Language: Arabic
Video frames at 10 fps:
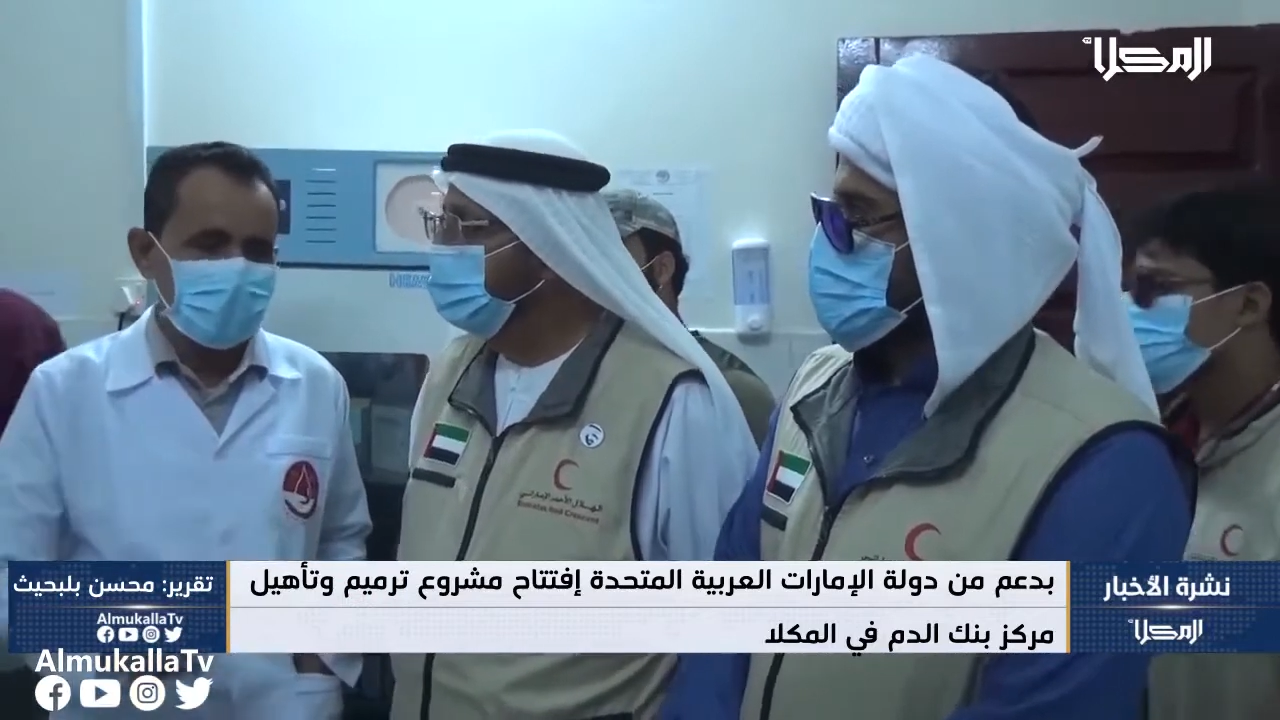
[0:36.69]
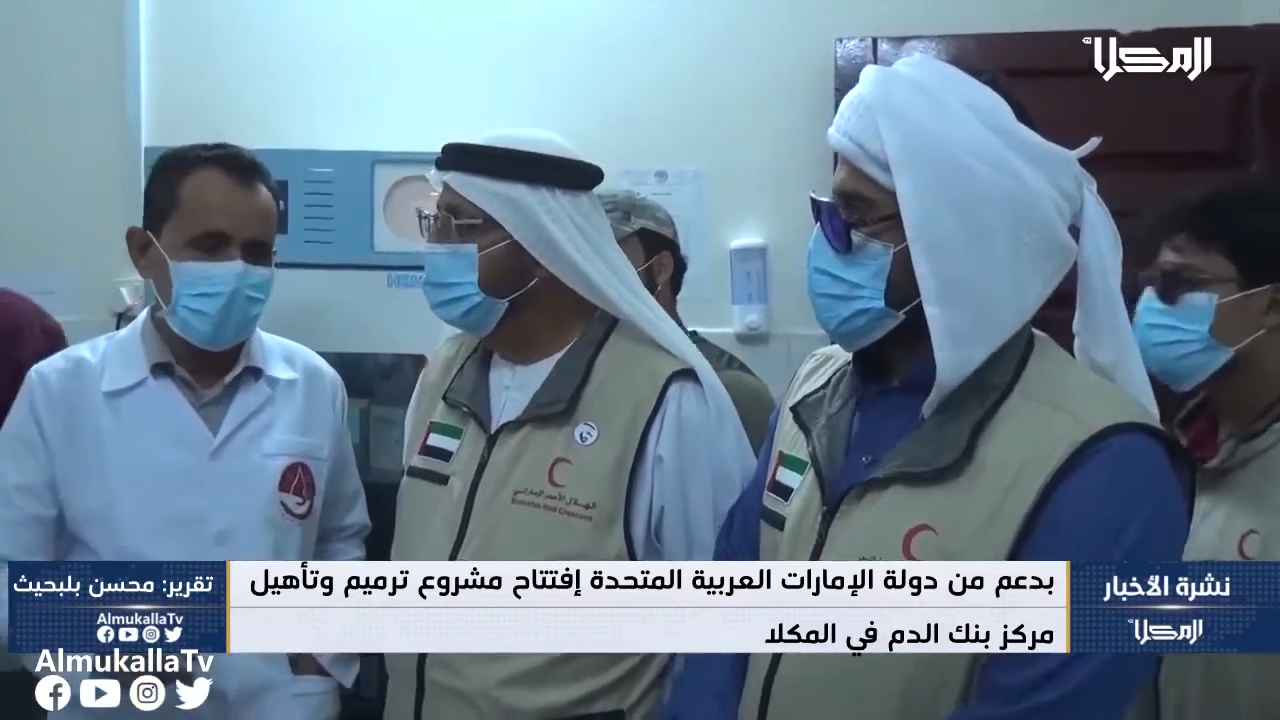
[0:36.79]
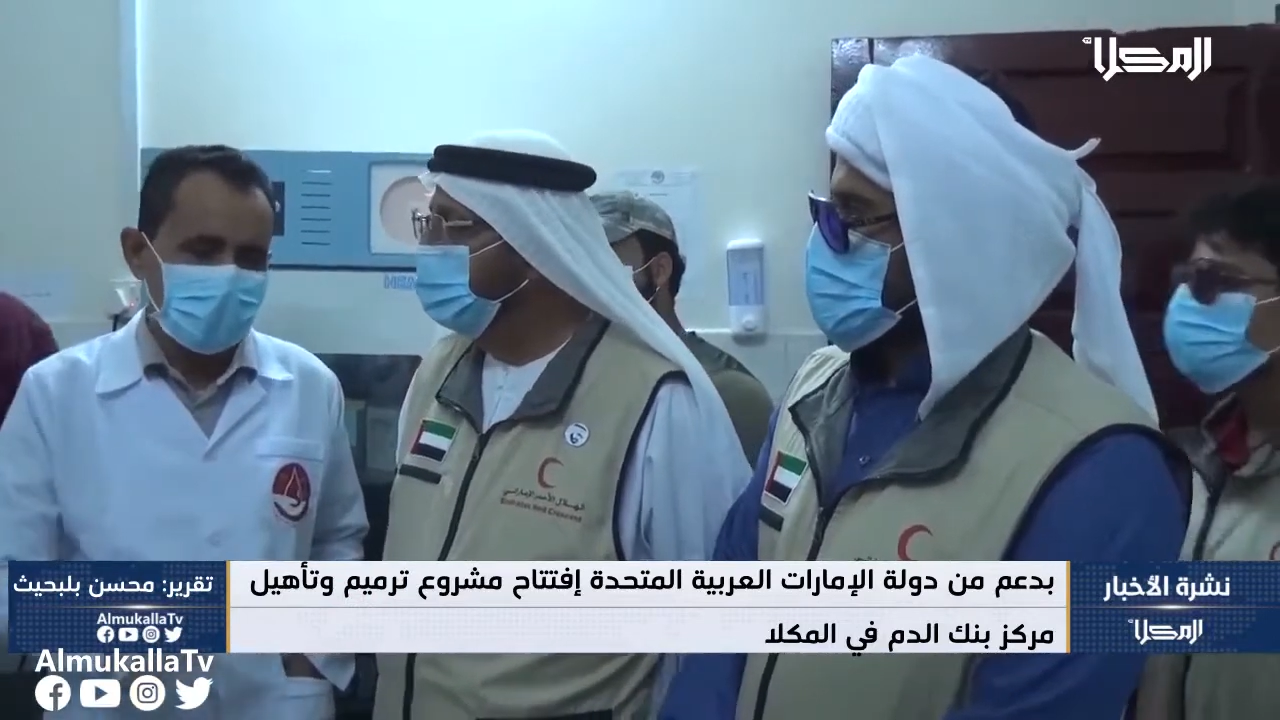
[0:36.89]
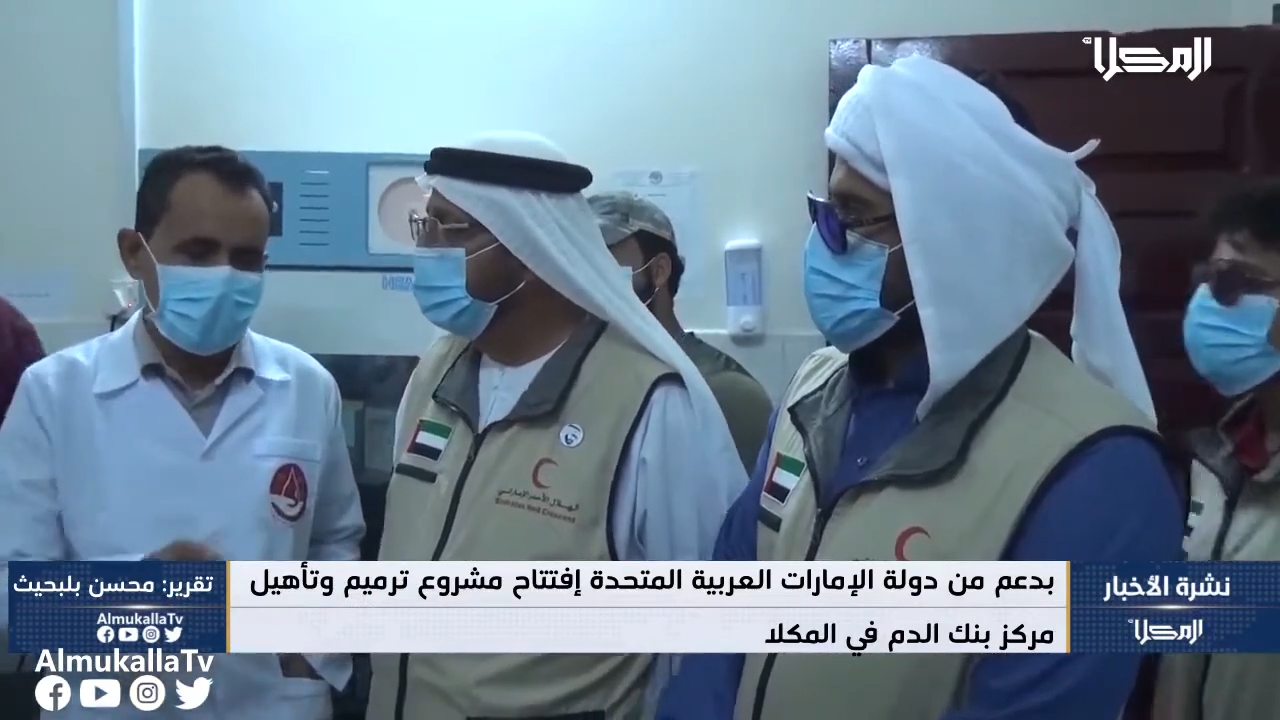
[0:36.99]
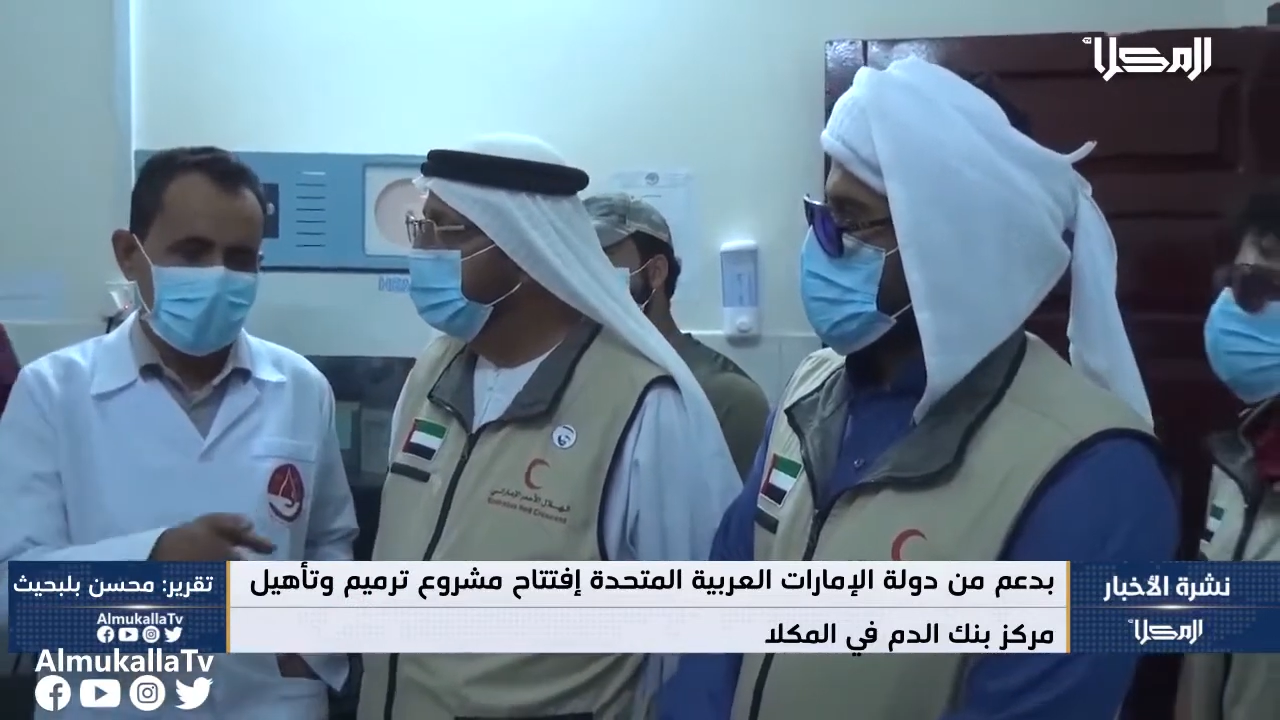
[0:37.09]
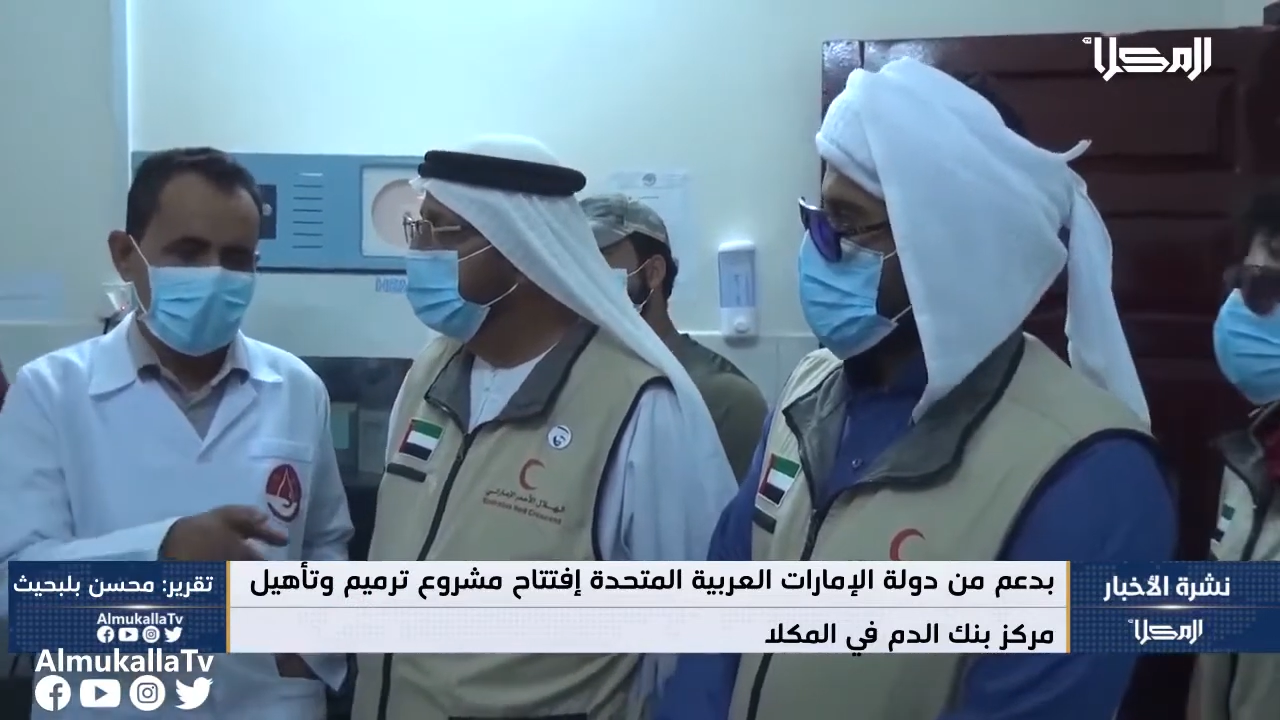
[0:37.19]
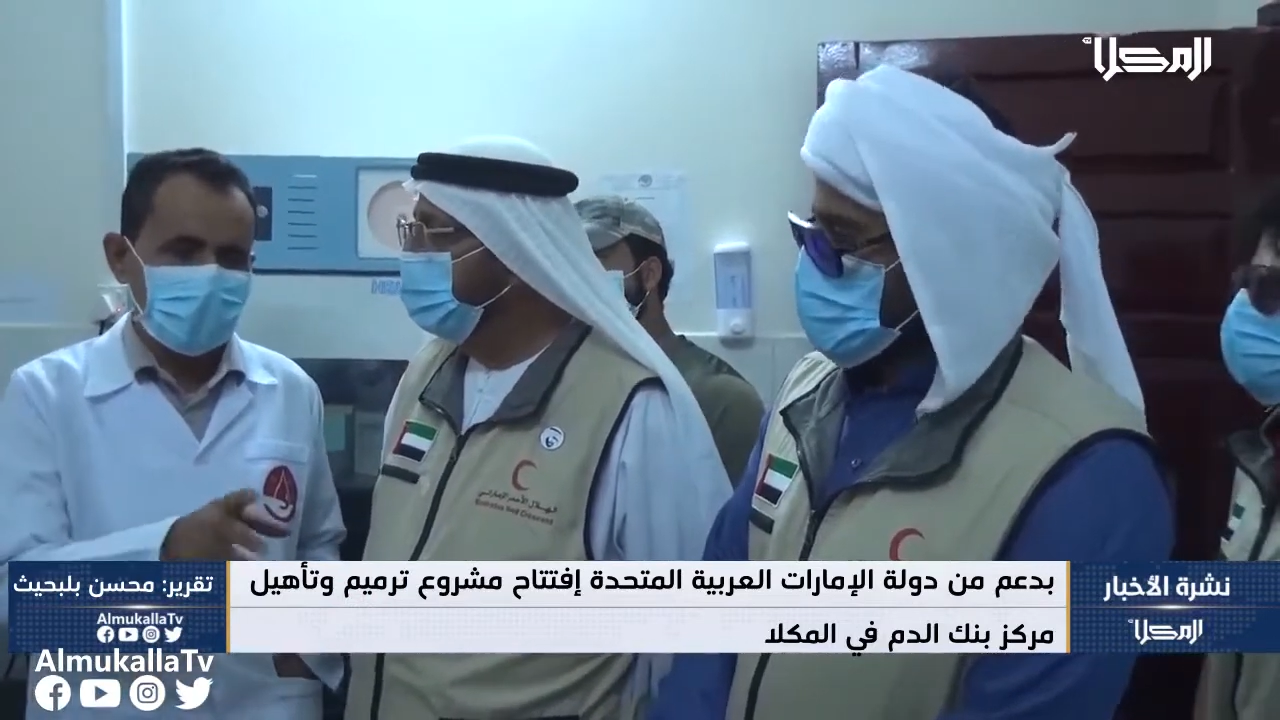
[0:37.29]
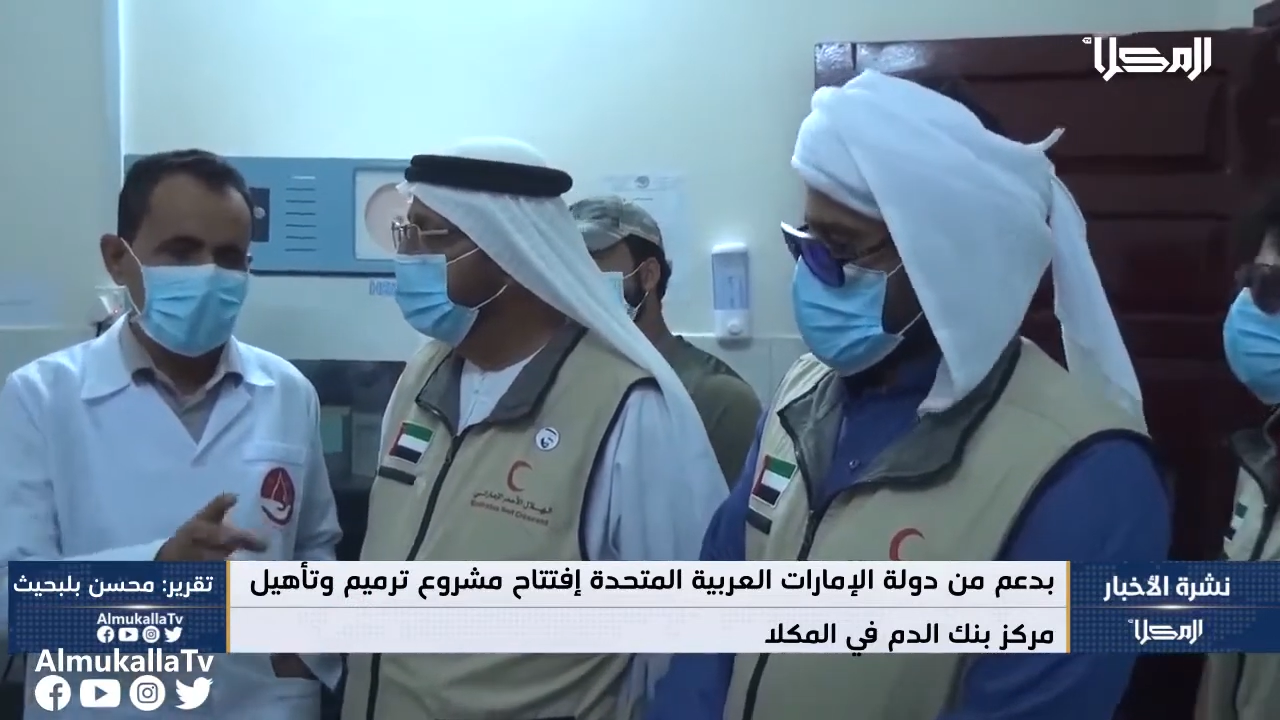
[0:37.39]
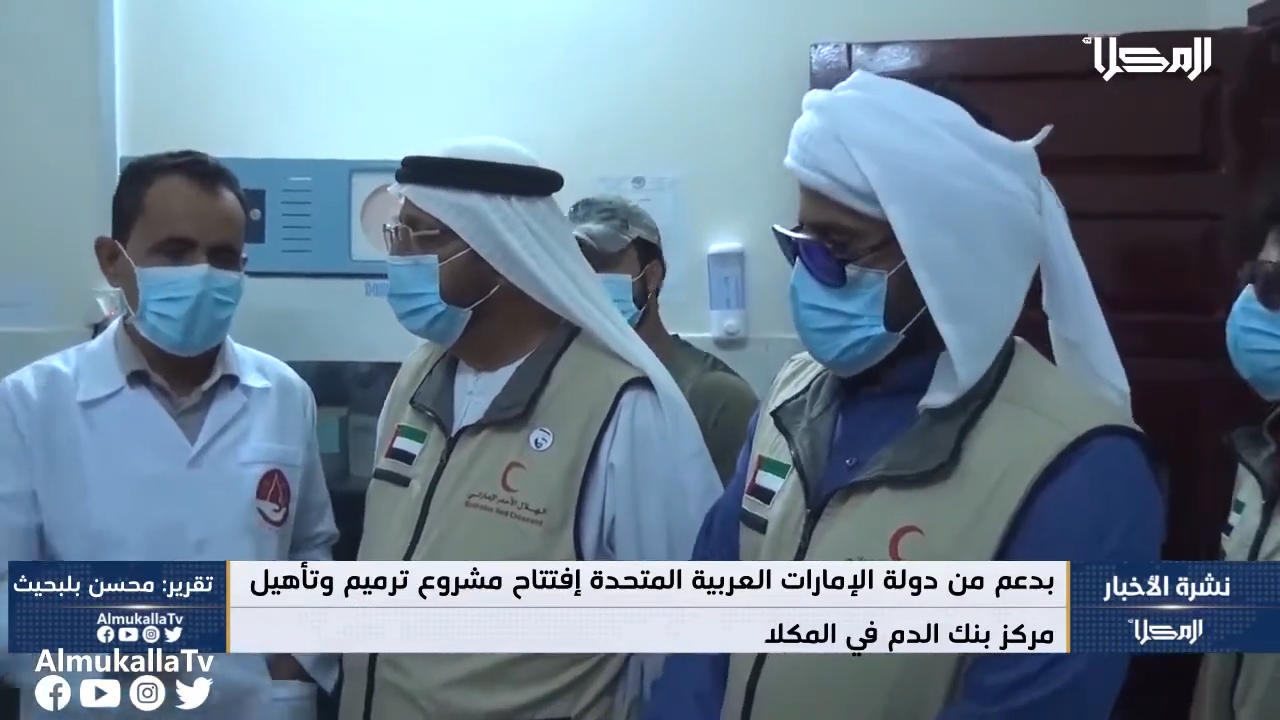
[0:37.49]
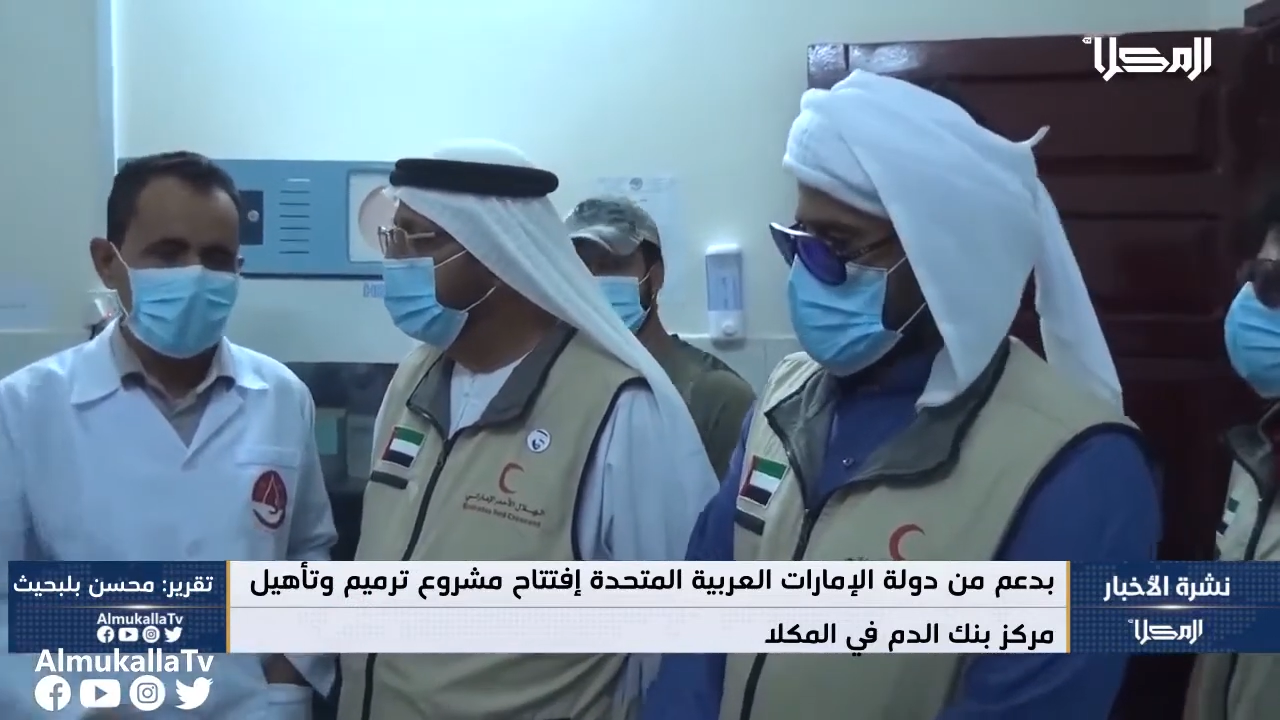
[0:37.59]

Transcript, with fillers: نقل الدم